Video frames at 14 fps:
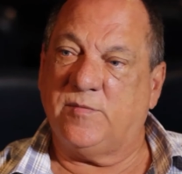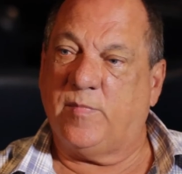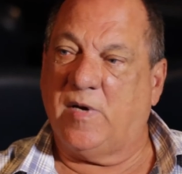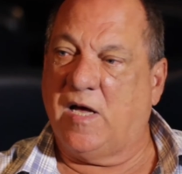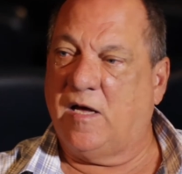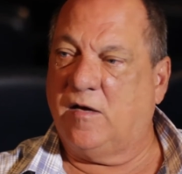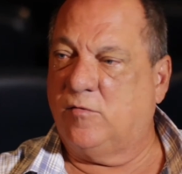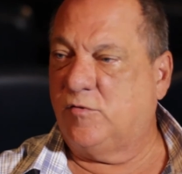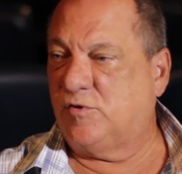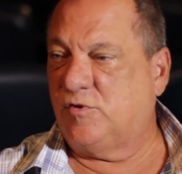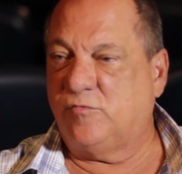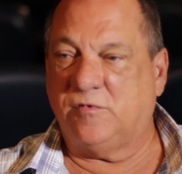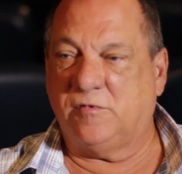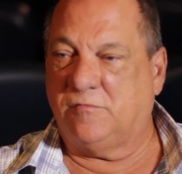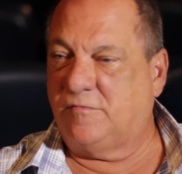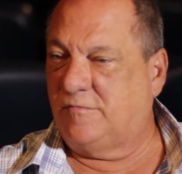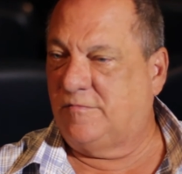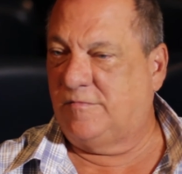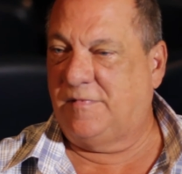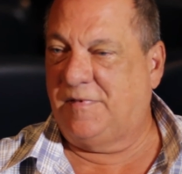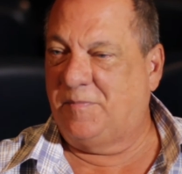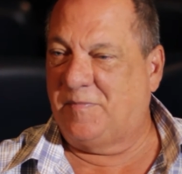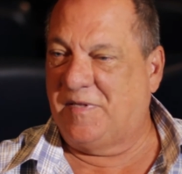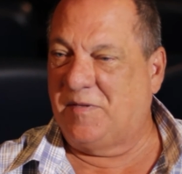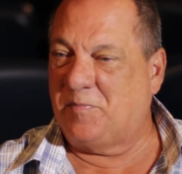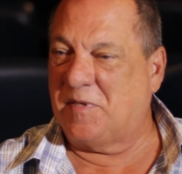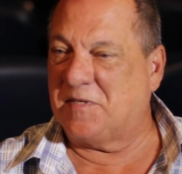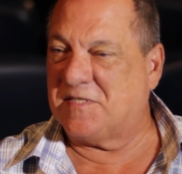bar. Hoje não, nem,
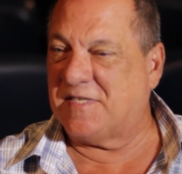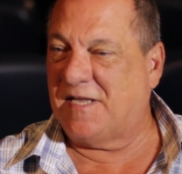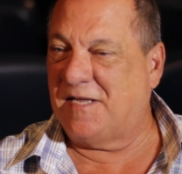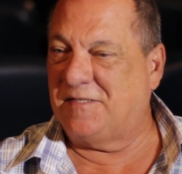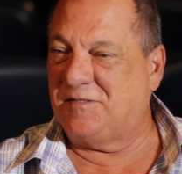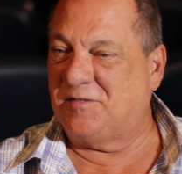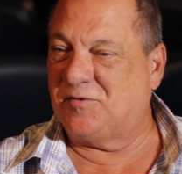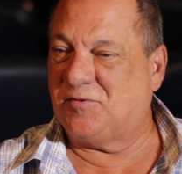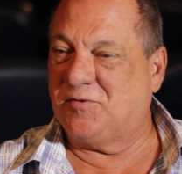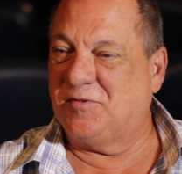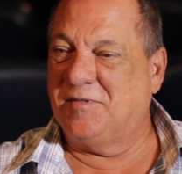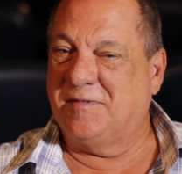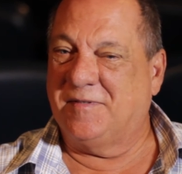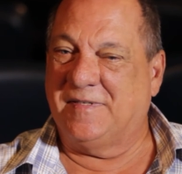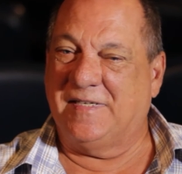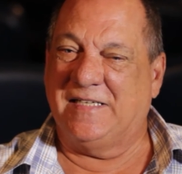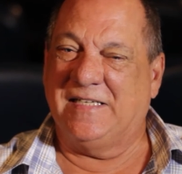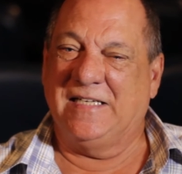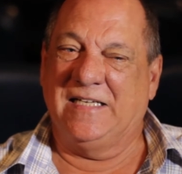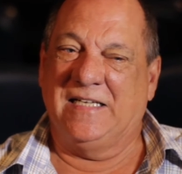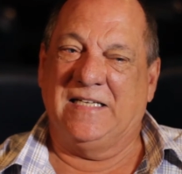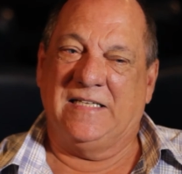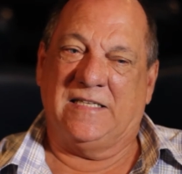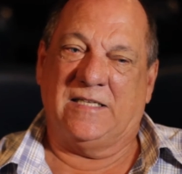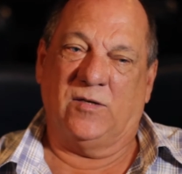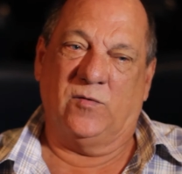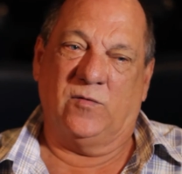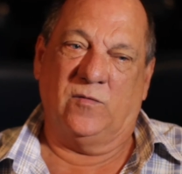nem pensar nisso. Né?
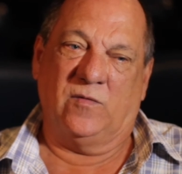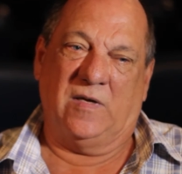Então